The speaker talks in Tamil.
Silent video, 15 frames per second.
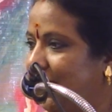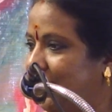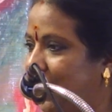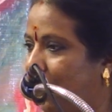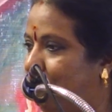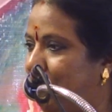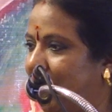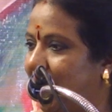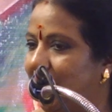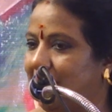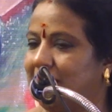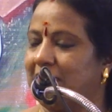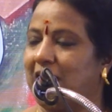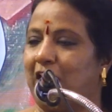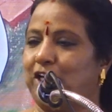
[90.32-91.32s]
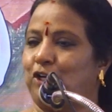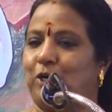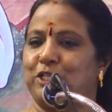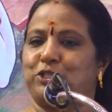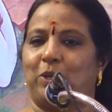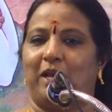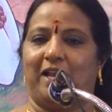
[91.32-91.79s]
இதை எப்படி
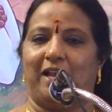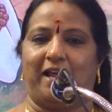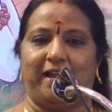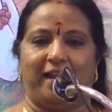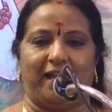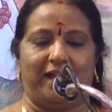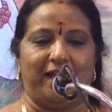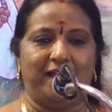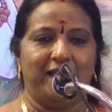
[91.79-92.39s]
எடுத்துக்காட்டோட சொல்லலாம்னா